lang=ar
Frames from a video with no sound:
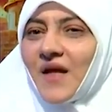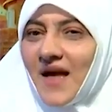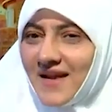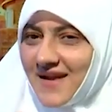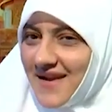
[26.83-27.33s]

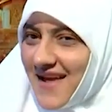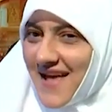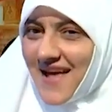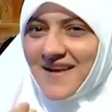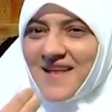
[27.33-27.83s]

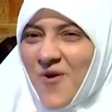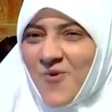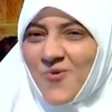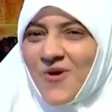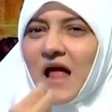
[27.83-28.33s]
الاله
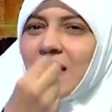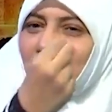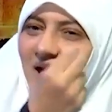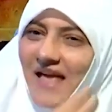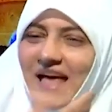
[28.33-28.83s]
له
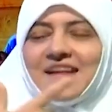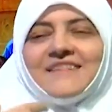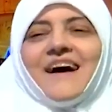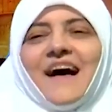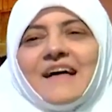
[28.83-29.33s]

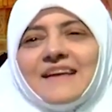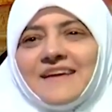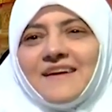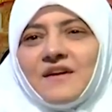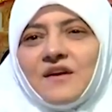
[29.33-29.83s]
المكانه عاليه